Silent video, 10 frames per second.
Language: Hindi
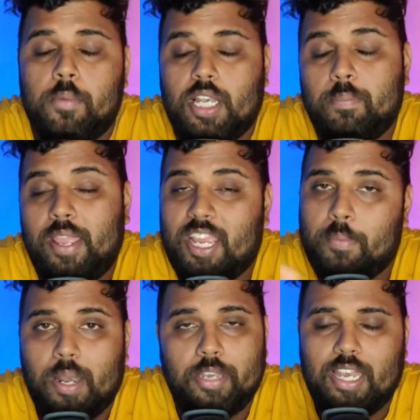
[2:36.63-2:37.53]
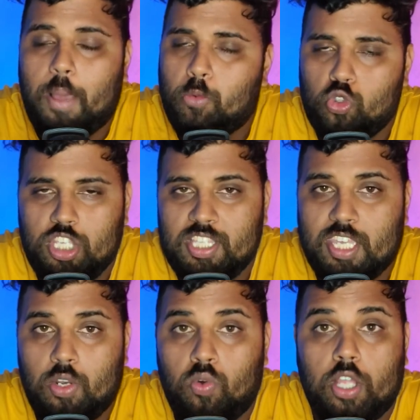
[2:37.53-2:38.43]
मतलब मैं एक बार अपने नाम को चेंज
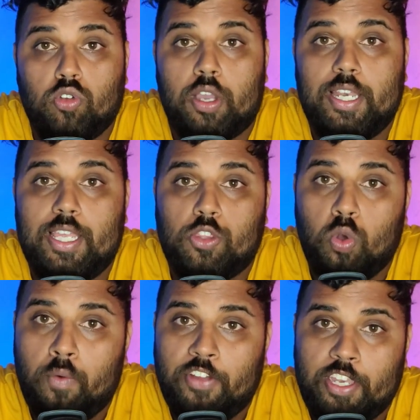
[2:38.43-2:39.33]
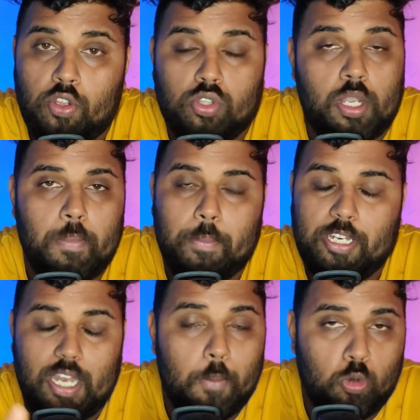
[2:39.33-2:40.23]
कर लूँगा तो अगले दो महीनों तक मैं
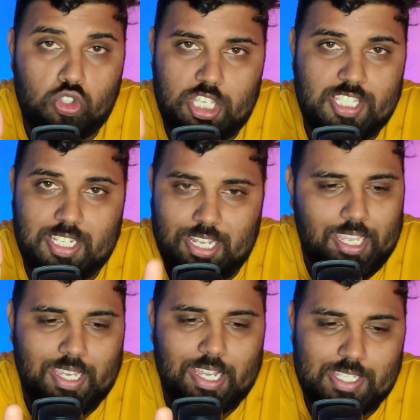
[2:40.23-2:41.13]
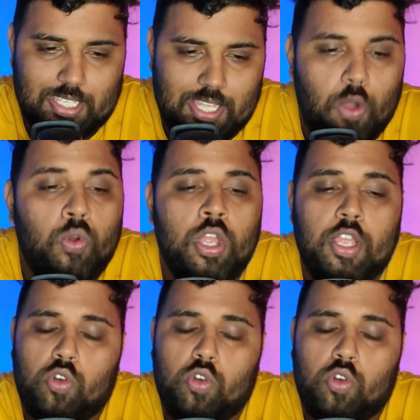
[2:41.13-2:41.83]
अपने नाम को चेंज नहीं कर सकता हूँ